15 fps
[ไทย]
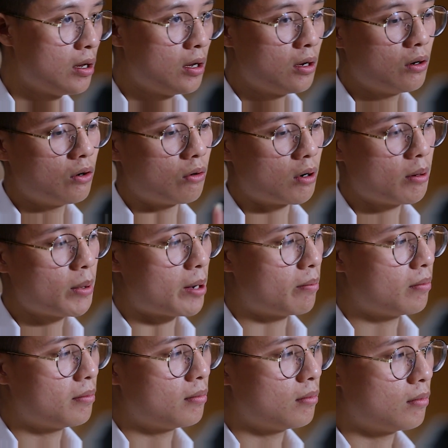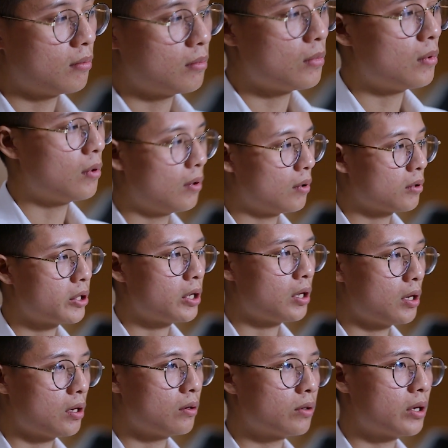ยผมก็แบบโอเค
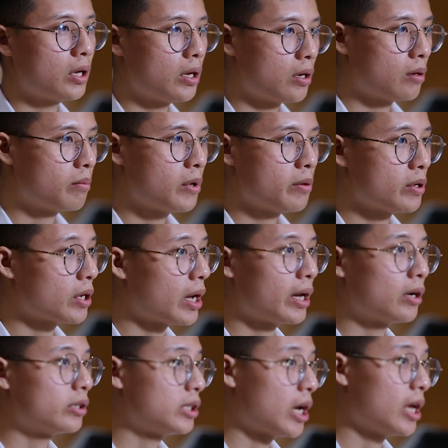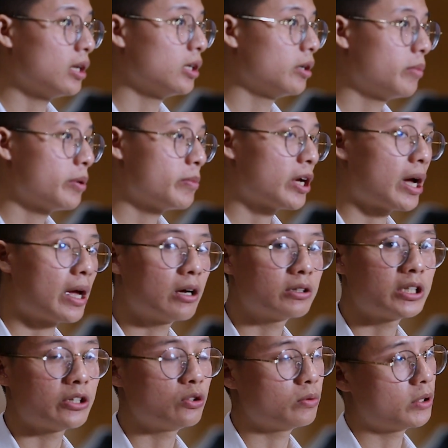โอเค ไม่มีใครเข้าใจเลย ไม่มีใคร
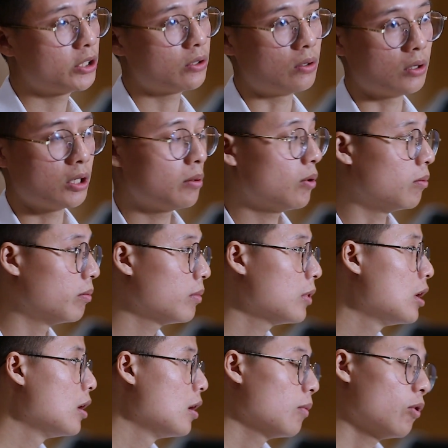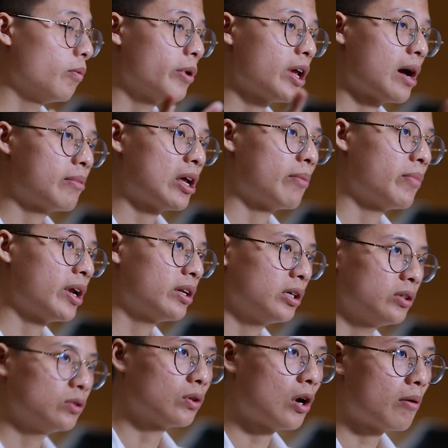เข้าใจจุดประสงค์เลยผมผมพยายามทำแบ
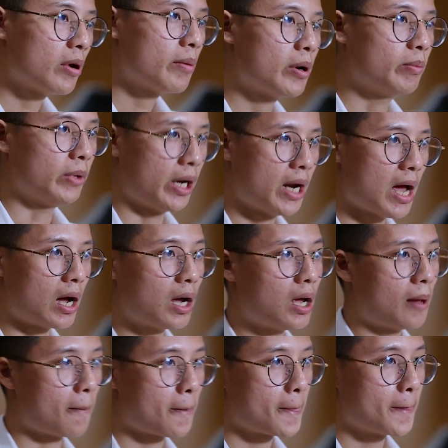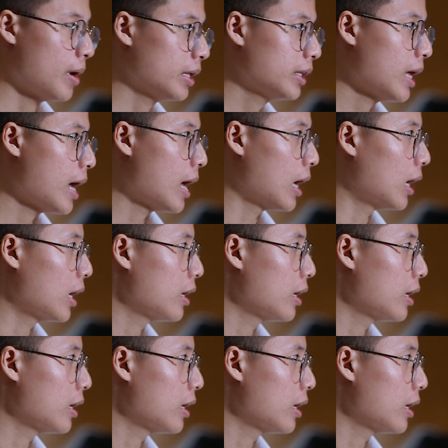ทเทิลทุกรอบให้มันเหมือนหนังอะแม้แต่